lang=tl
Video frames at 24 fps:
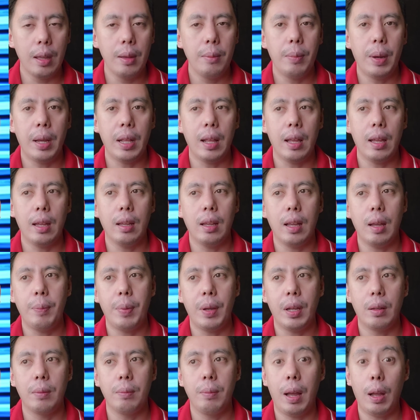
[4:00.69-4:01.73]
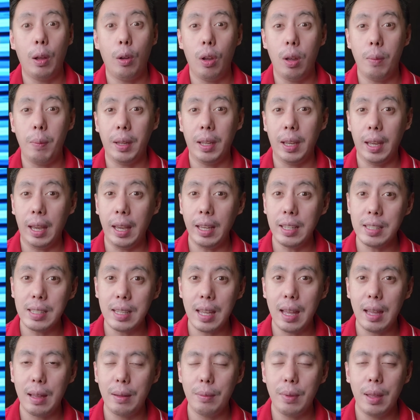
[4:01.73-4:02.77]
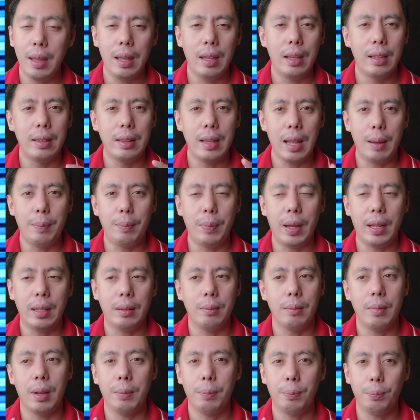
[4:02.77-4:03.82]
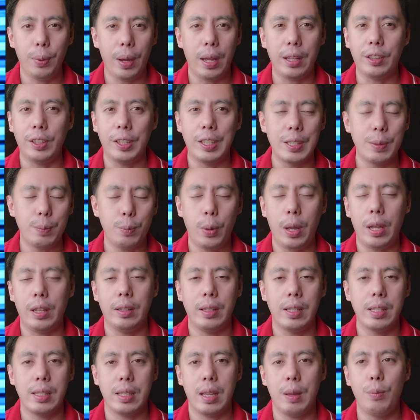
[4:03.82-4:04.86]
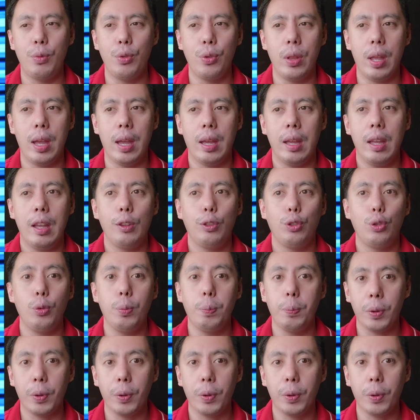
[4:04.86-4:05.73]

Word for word: Parang kapag bago ka mag exam dapat mag-practice-practice ka muna to